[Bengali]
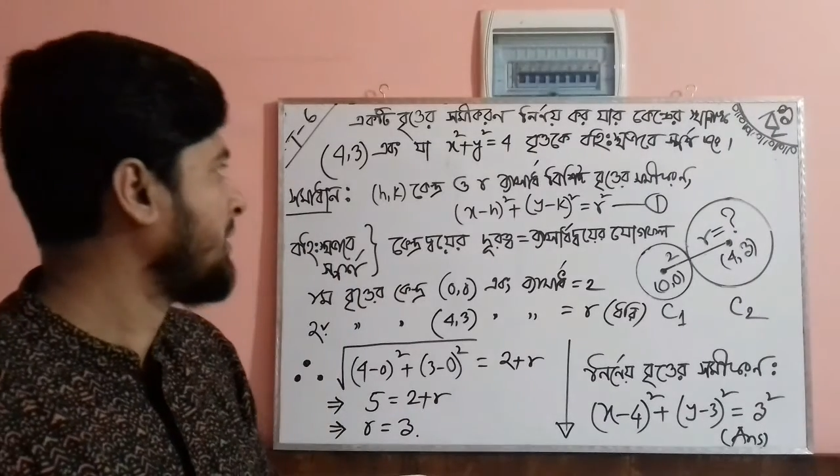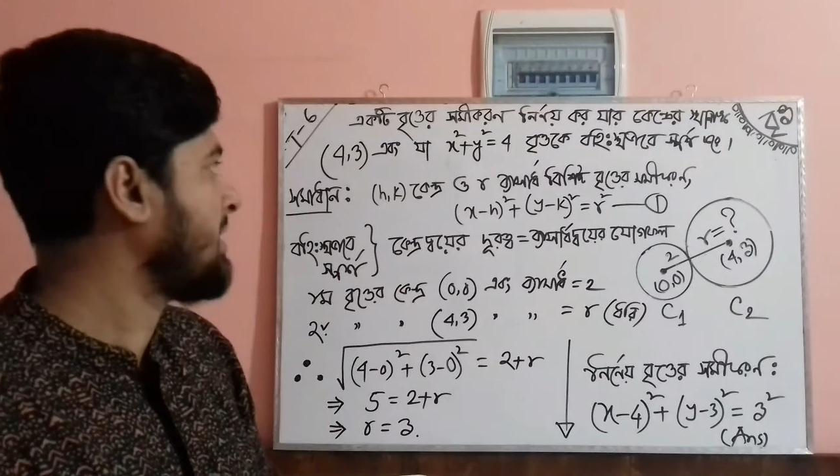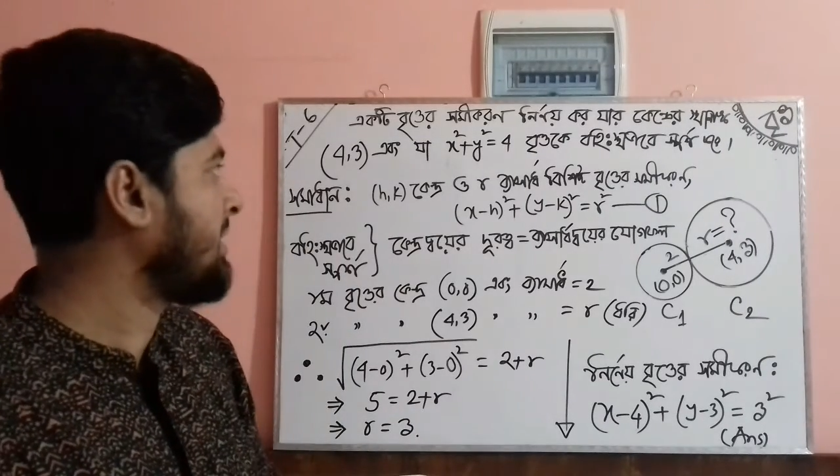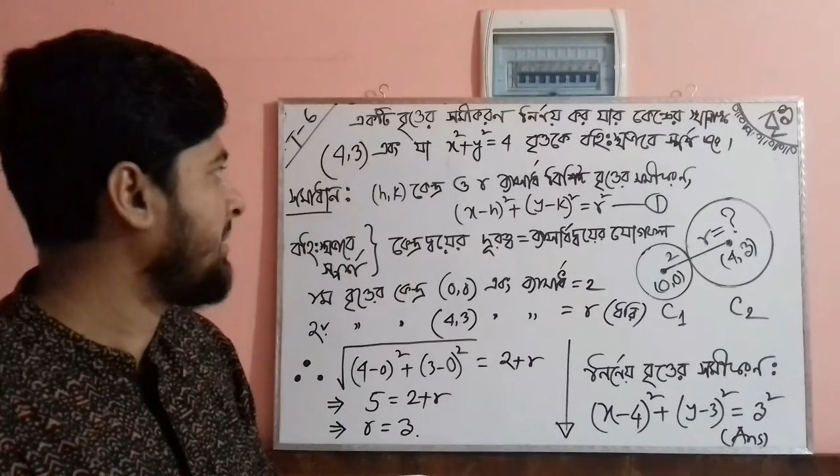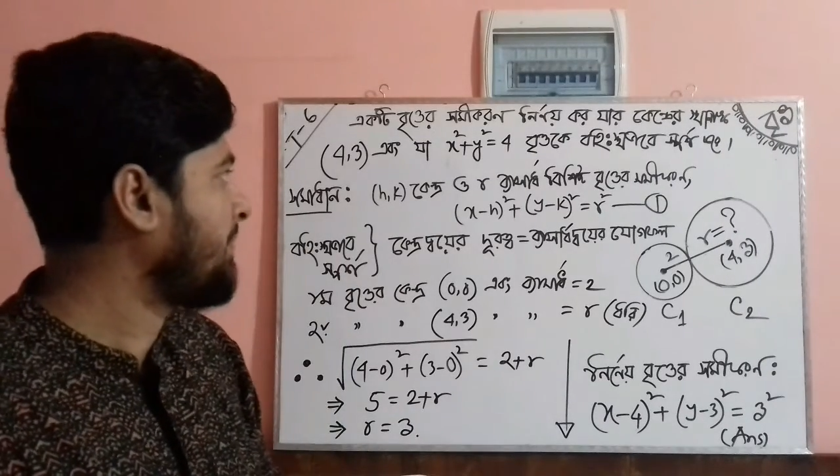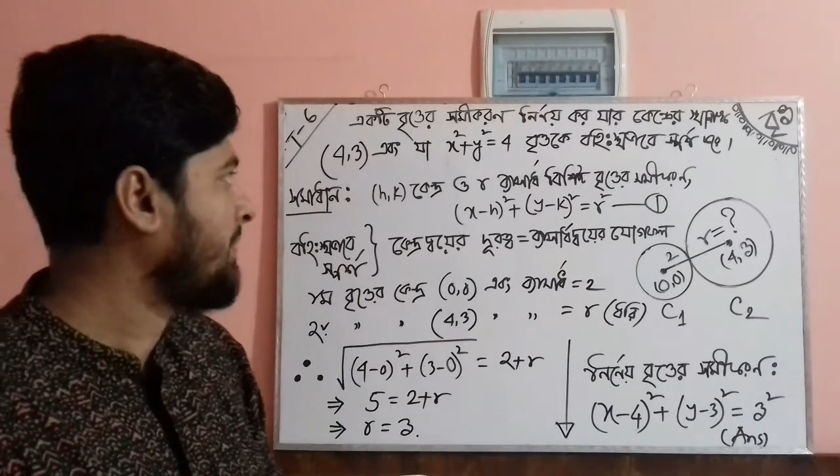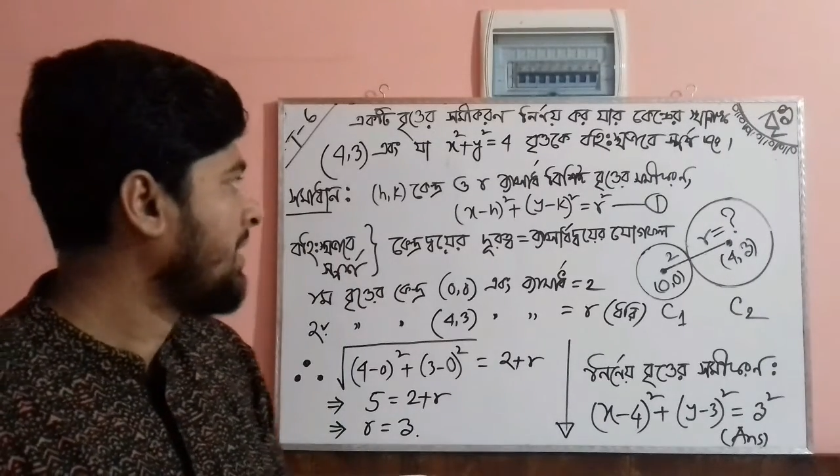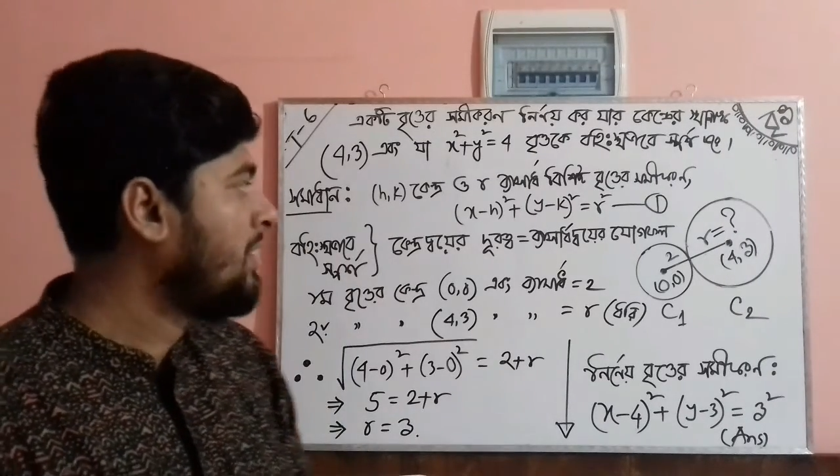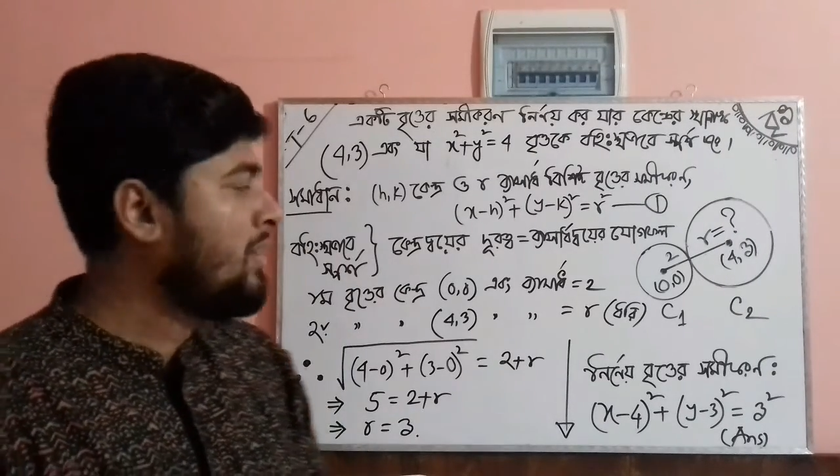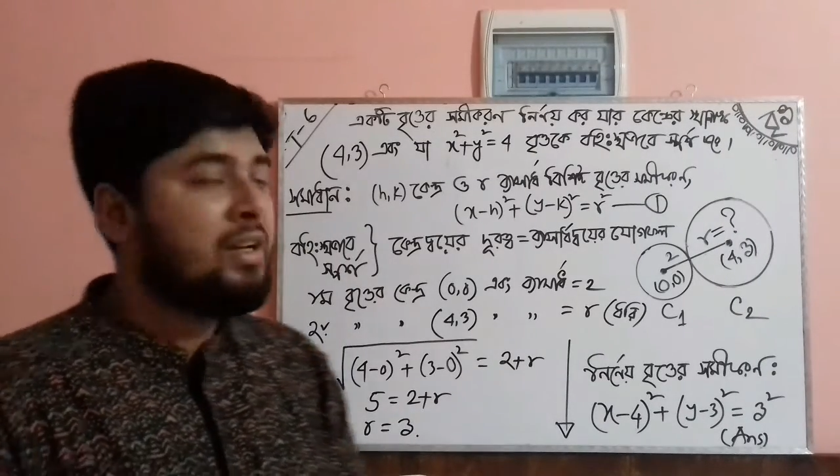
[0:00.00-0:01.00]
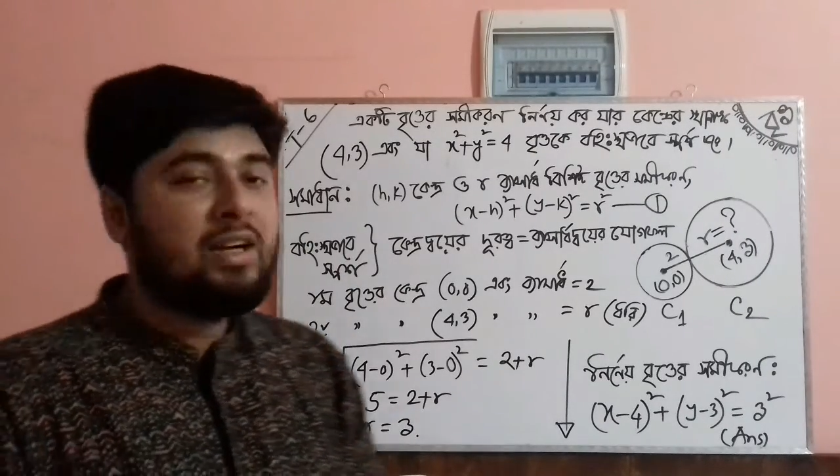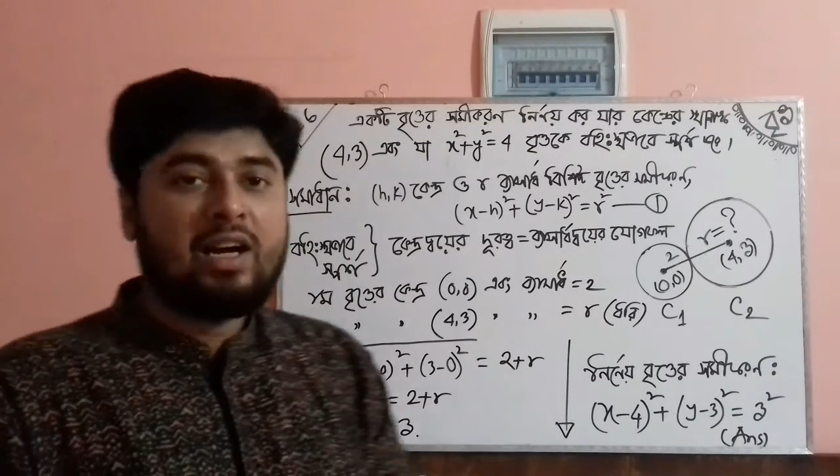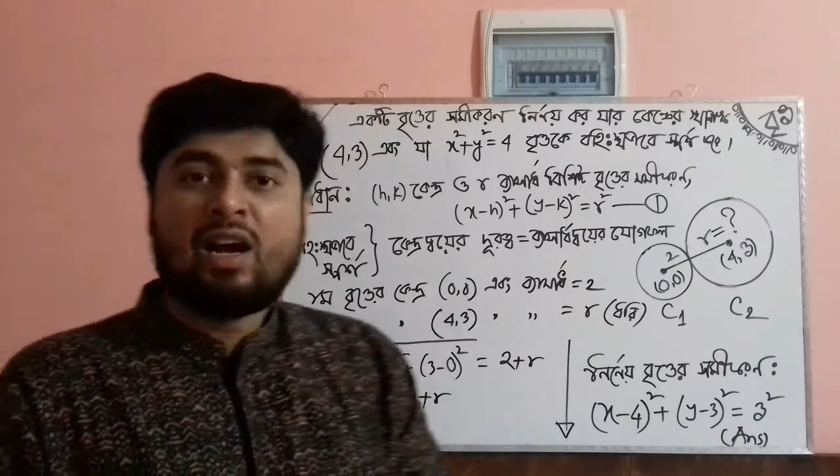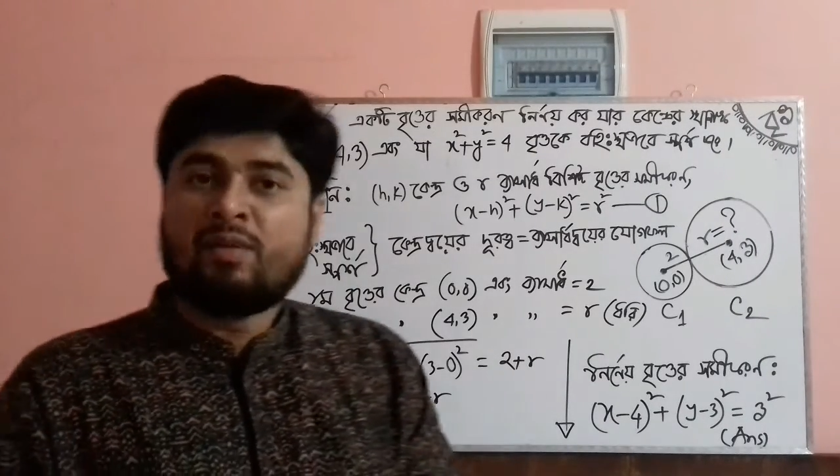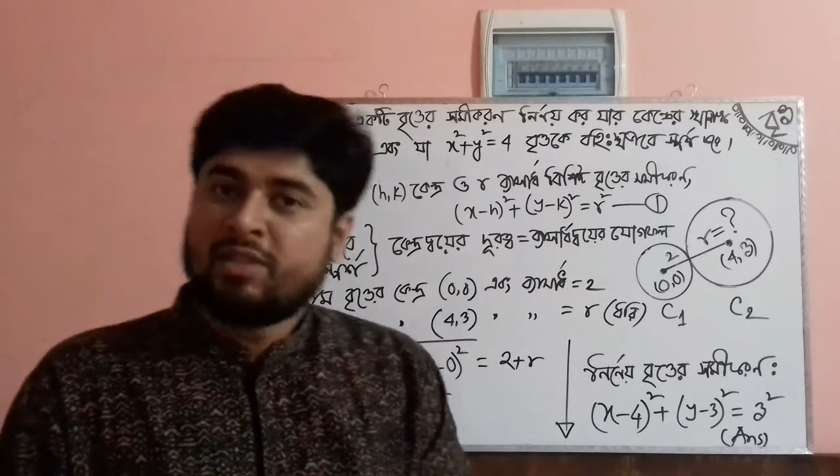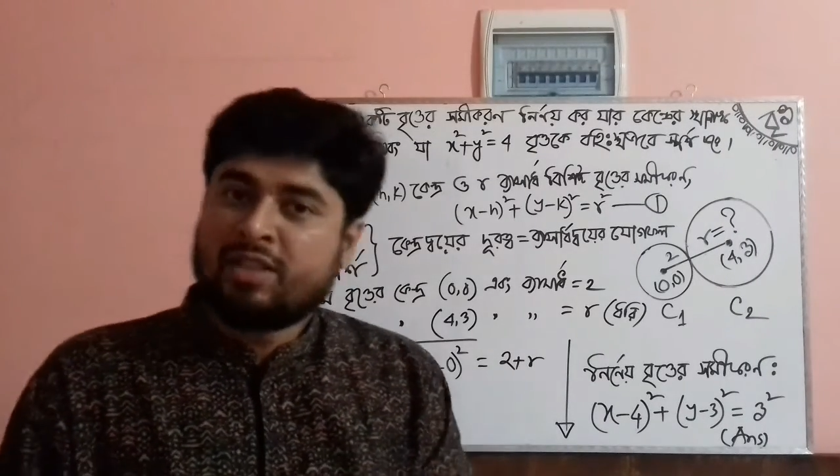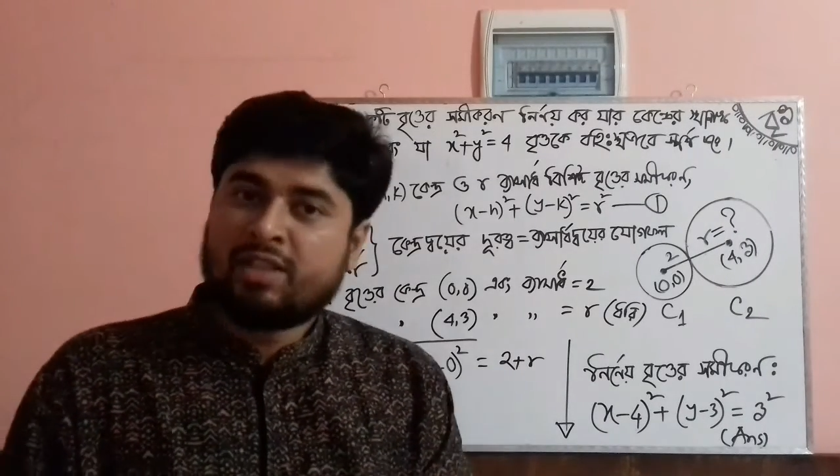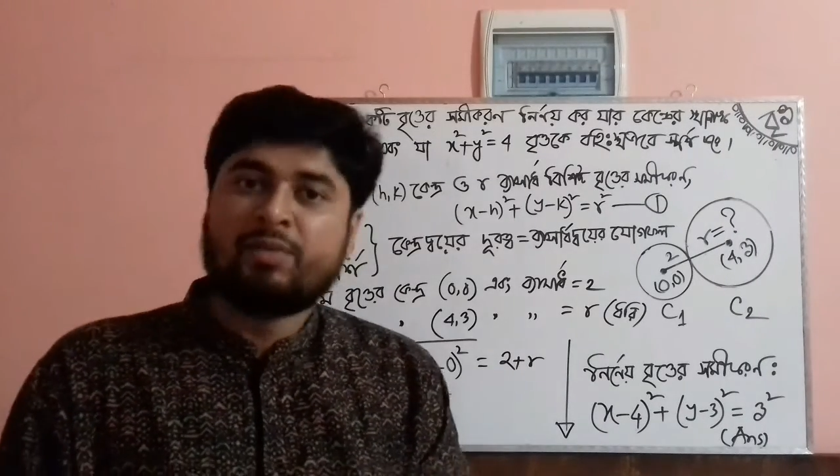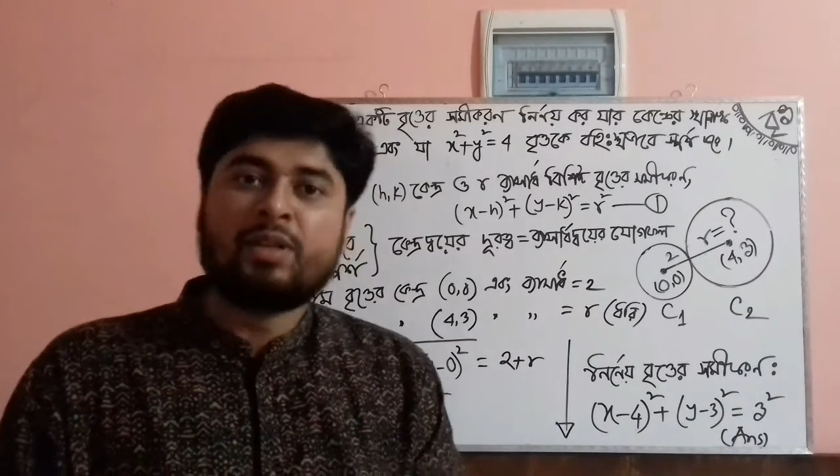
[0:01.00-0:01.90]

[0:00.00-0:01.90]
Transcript: করেছে আমাদেরকে